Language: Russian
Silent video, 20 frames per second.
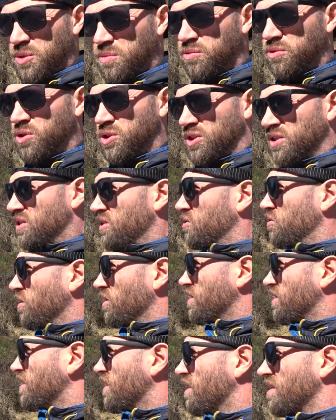же будет сейчас
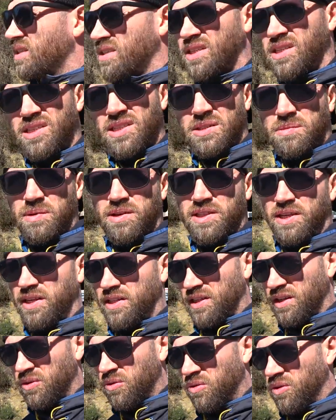ситуация.
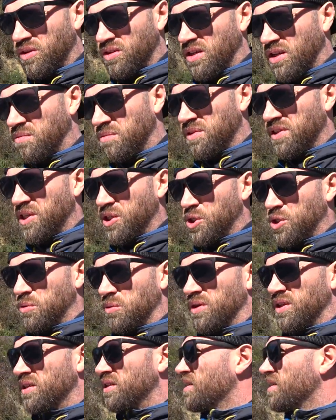Смотреть на город как бы нечего.